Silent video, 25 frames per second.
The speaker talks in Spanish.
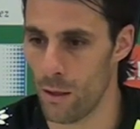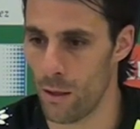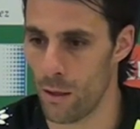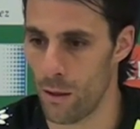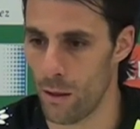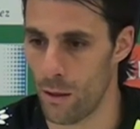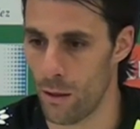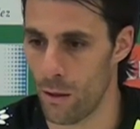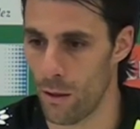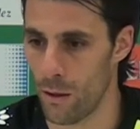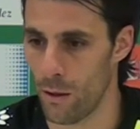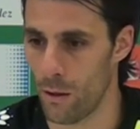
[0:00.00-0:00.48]

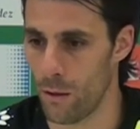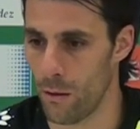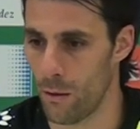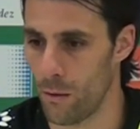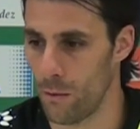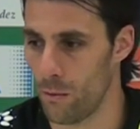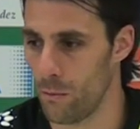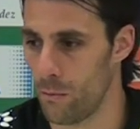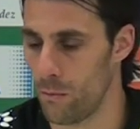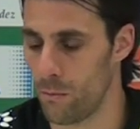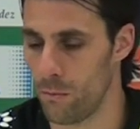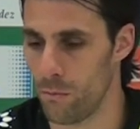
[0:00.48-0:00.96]

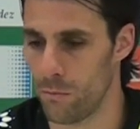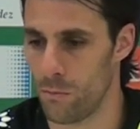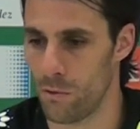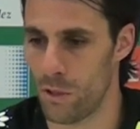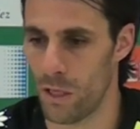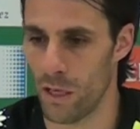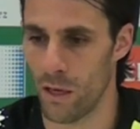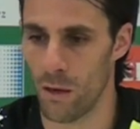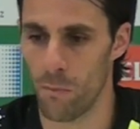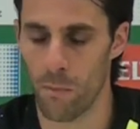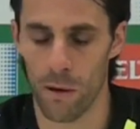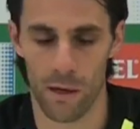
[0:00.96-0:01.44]
Eh,
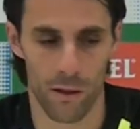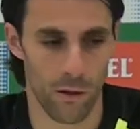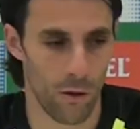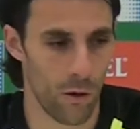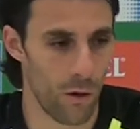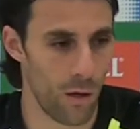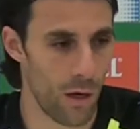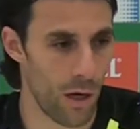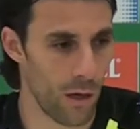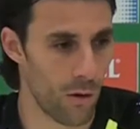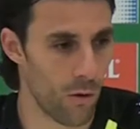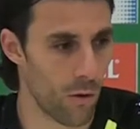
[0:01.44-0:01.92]
sé que el partido
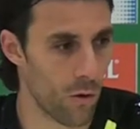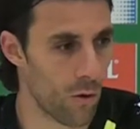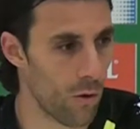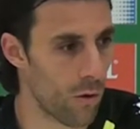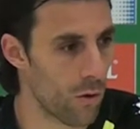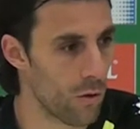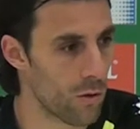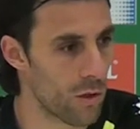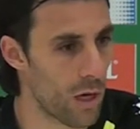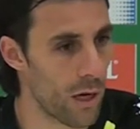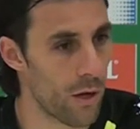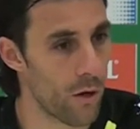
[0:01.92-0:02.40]
del
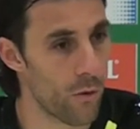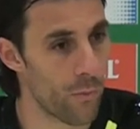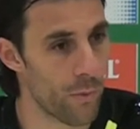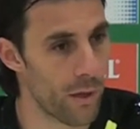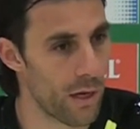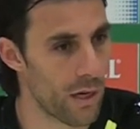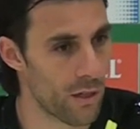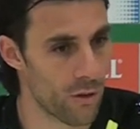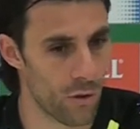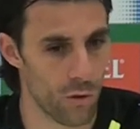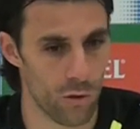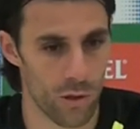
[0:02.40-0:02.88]
Alcorcón no salieron
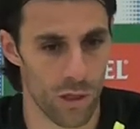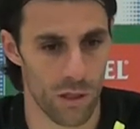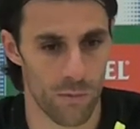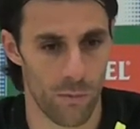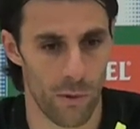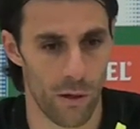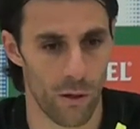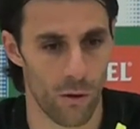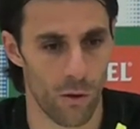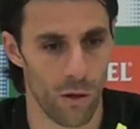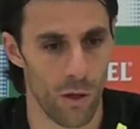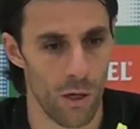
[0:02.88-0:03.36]
bien las cosas,
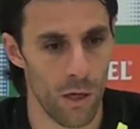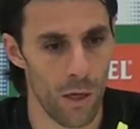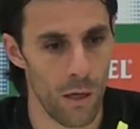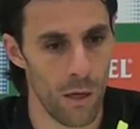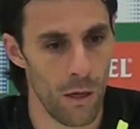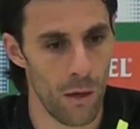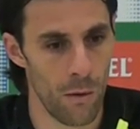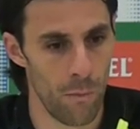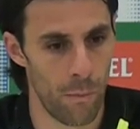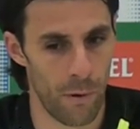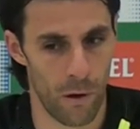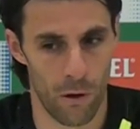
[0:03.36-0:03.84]
pero,
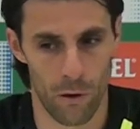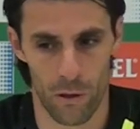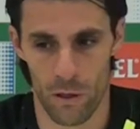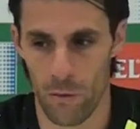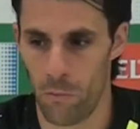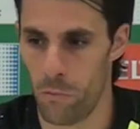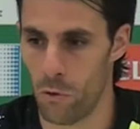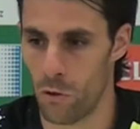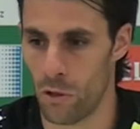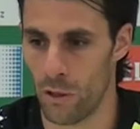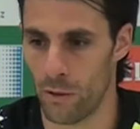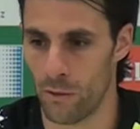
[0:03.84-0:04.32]
pero el
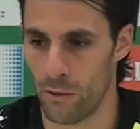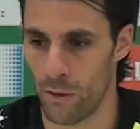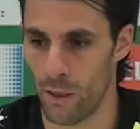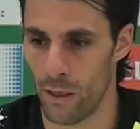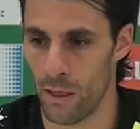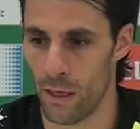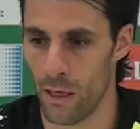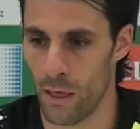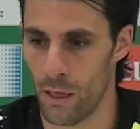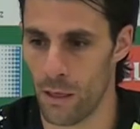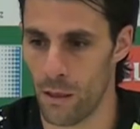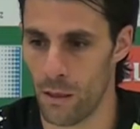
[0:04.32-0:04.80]
equipo se
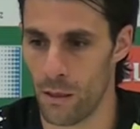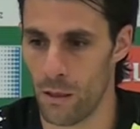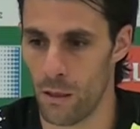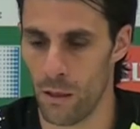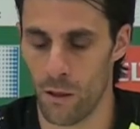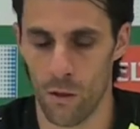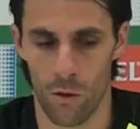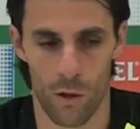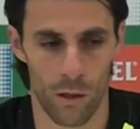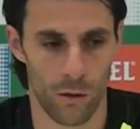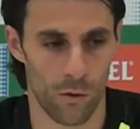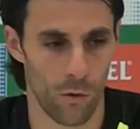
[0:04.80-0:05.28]
entrega y
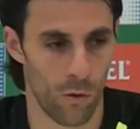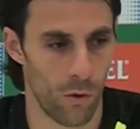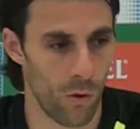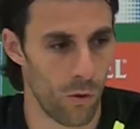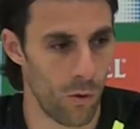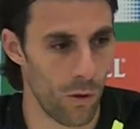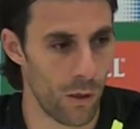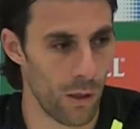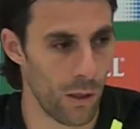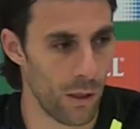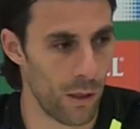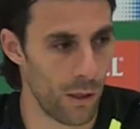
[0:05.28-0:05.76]
lo da
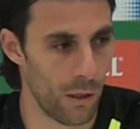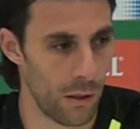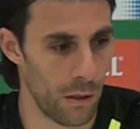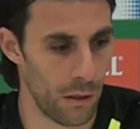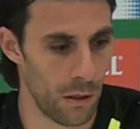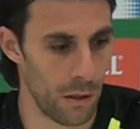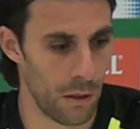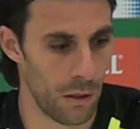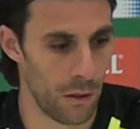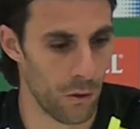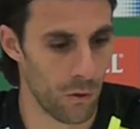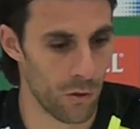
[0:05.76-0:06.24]
todo
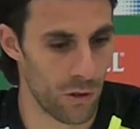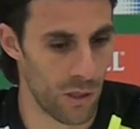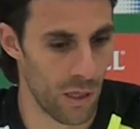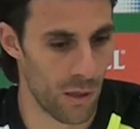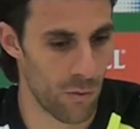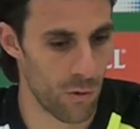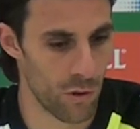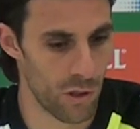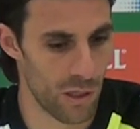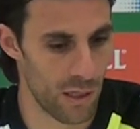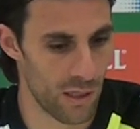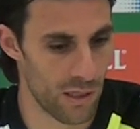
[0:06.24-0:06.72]
y,
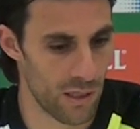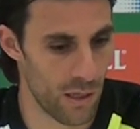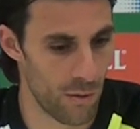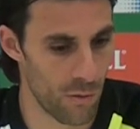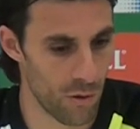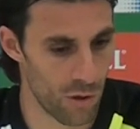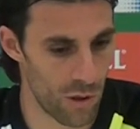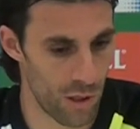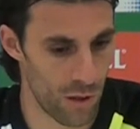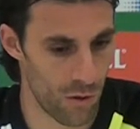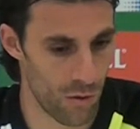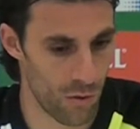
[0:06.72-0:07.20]
consideramos que
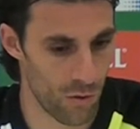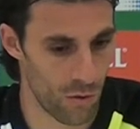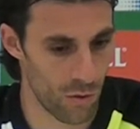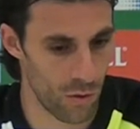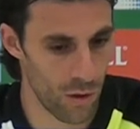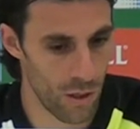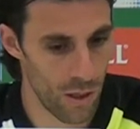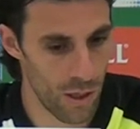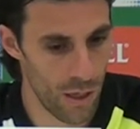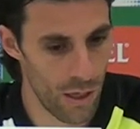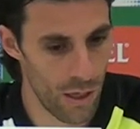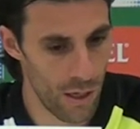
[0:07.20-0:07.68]
estamos en,
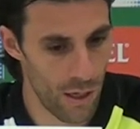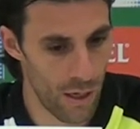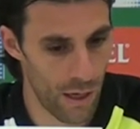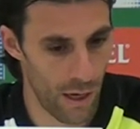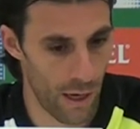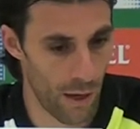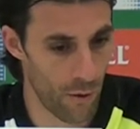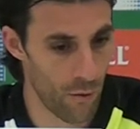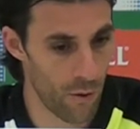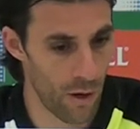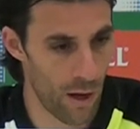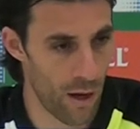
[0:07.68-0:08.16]

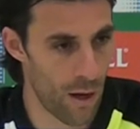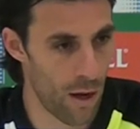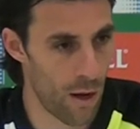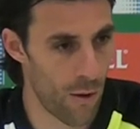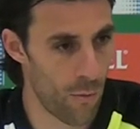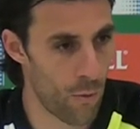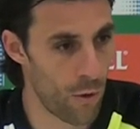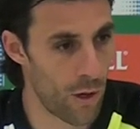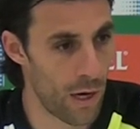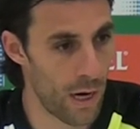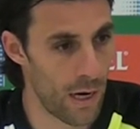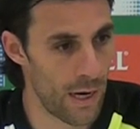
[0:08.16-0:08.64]
en, una
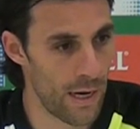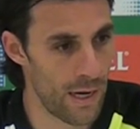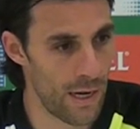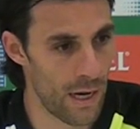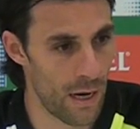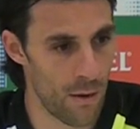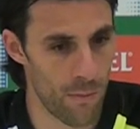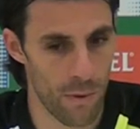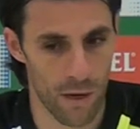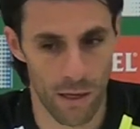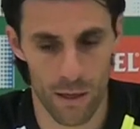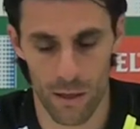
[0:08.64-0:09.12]
buena línea,
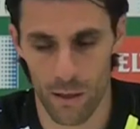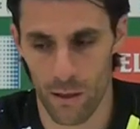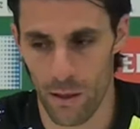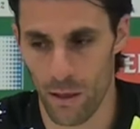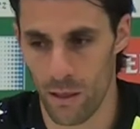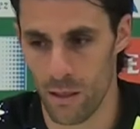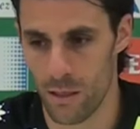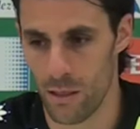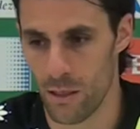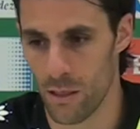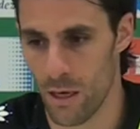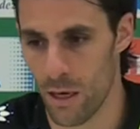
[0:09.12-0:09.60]
al margen de
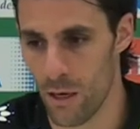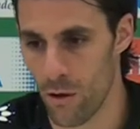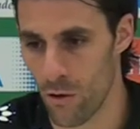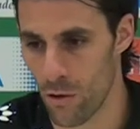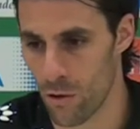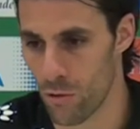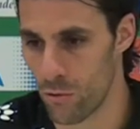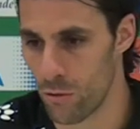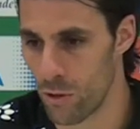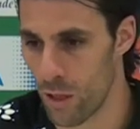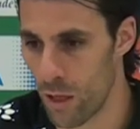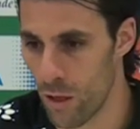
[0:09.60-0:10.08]
que si salen
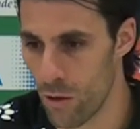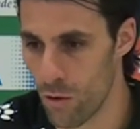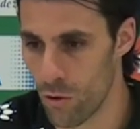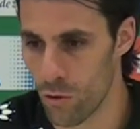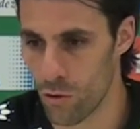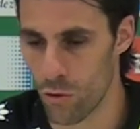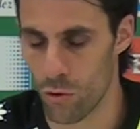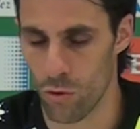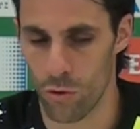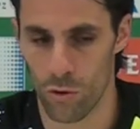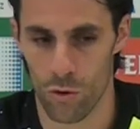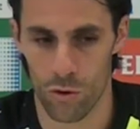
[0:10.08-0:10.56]

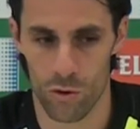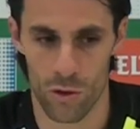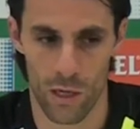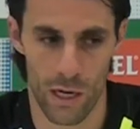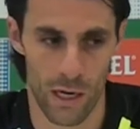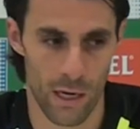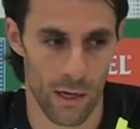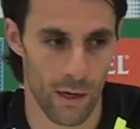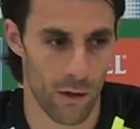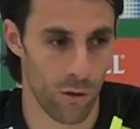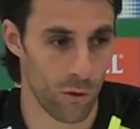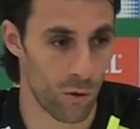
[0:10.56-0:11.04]
resultados o no
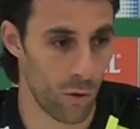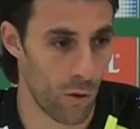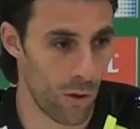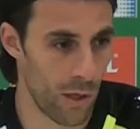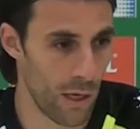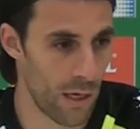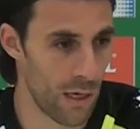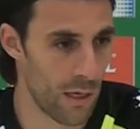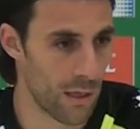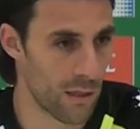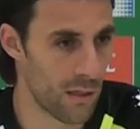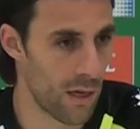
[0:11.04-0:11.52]
salen. El otro
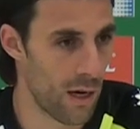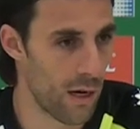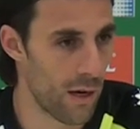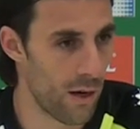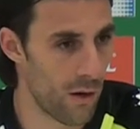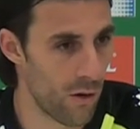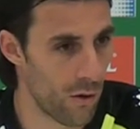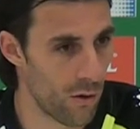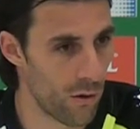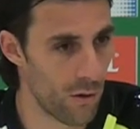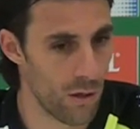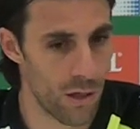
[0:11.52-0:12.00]
día
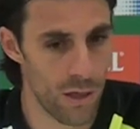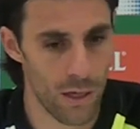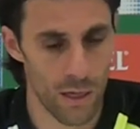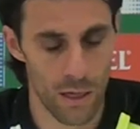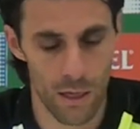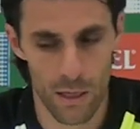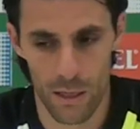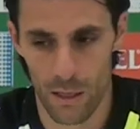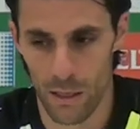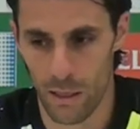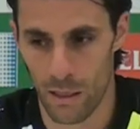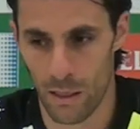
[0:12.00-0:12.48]
salieron
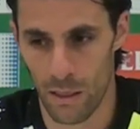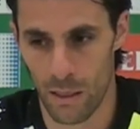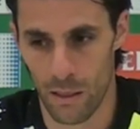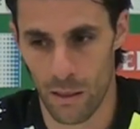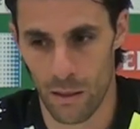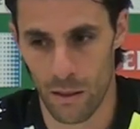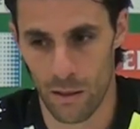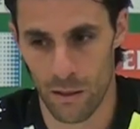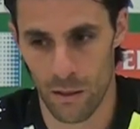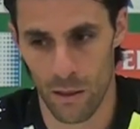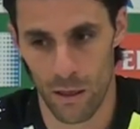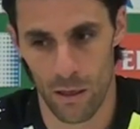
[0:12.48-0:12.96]

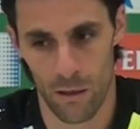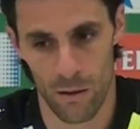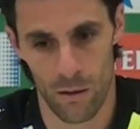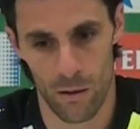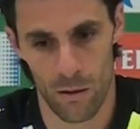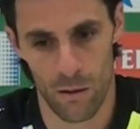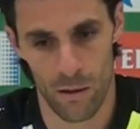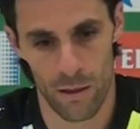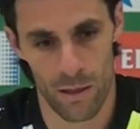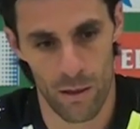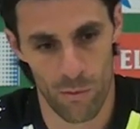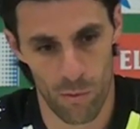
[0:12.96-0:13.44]
y
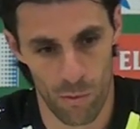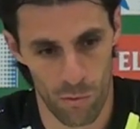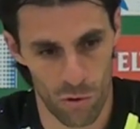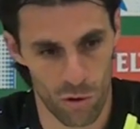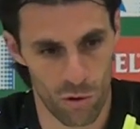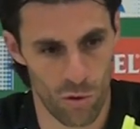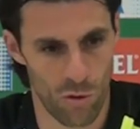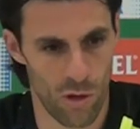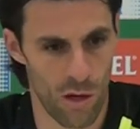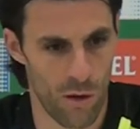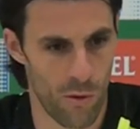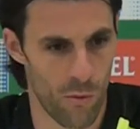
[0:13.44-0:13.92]
el equipo
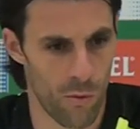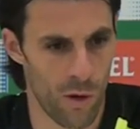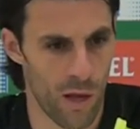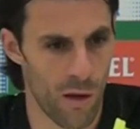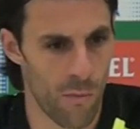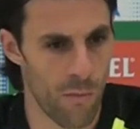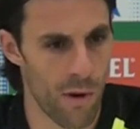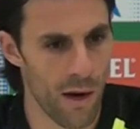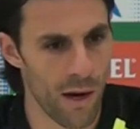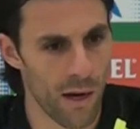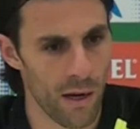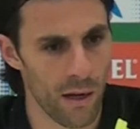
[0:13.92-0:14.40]
muestra una buena
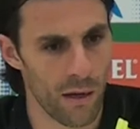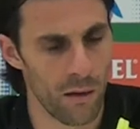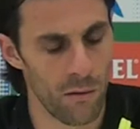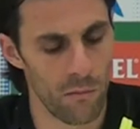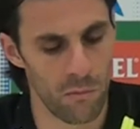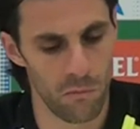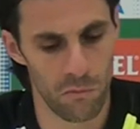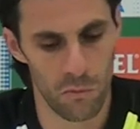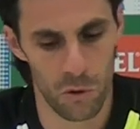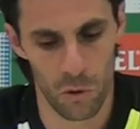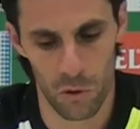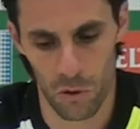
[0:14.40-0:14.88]

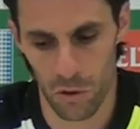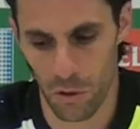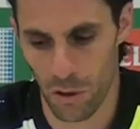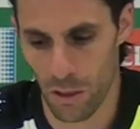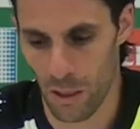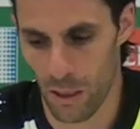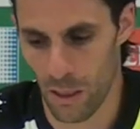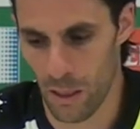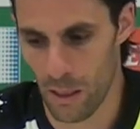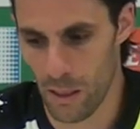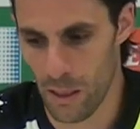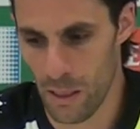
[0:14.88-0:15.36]
imagen. Yo creo
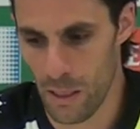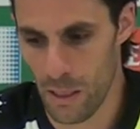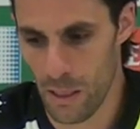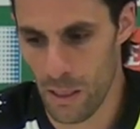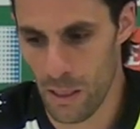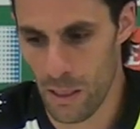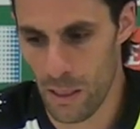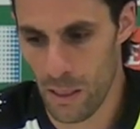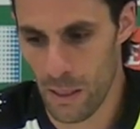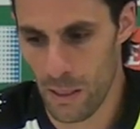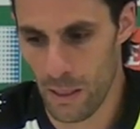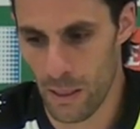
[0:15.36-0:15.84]
que
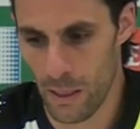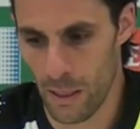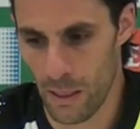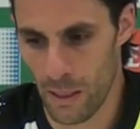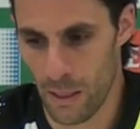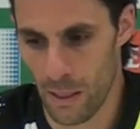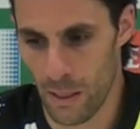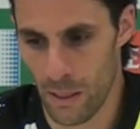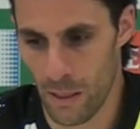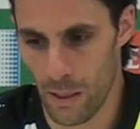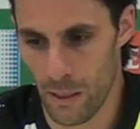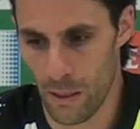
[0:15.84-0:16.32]

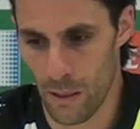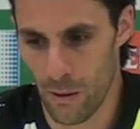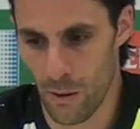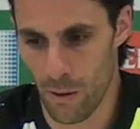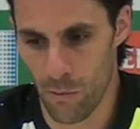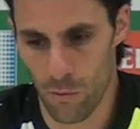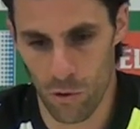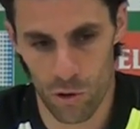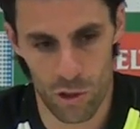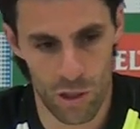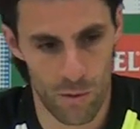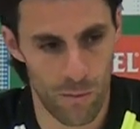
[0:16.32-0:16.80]
que
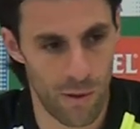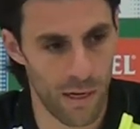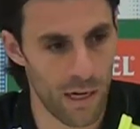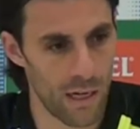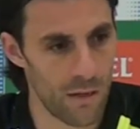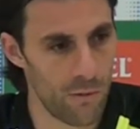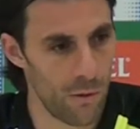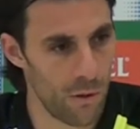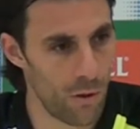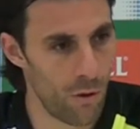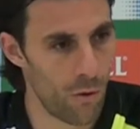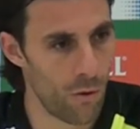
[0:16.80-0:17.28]
llevamos
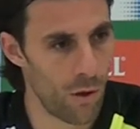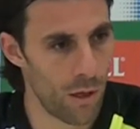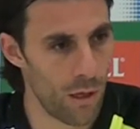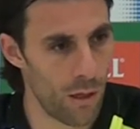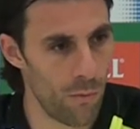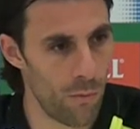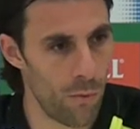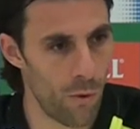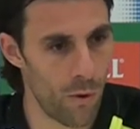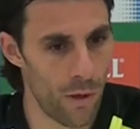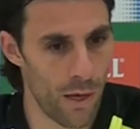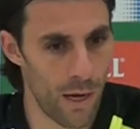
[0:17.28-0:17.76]
semanas viendo a un
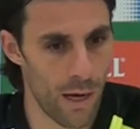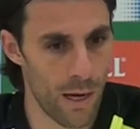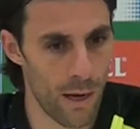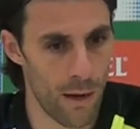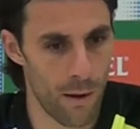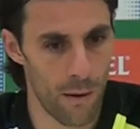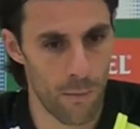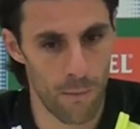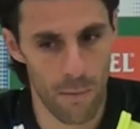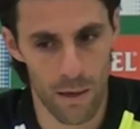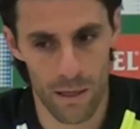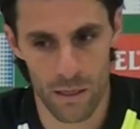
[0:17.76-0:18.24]
equipo
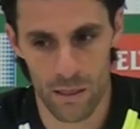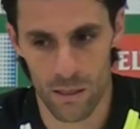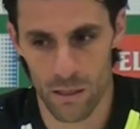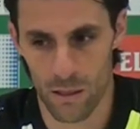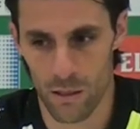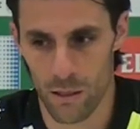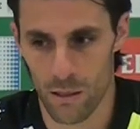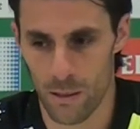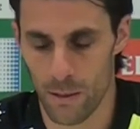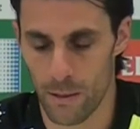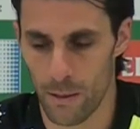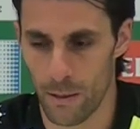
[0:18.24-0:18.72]
ya
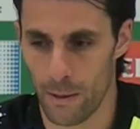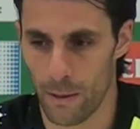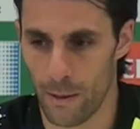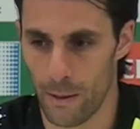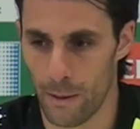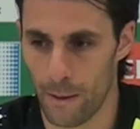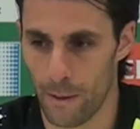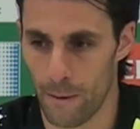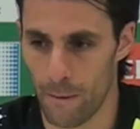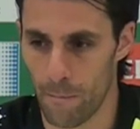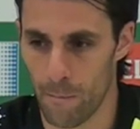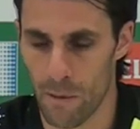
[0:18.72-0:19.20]
más, eh,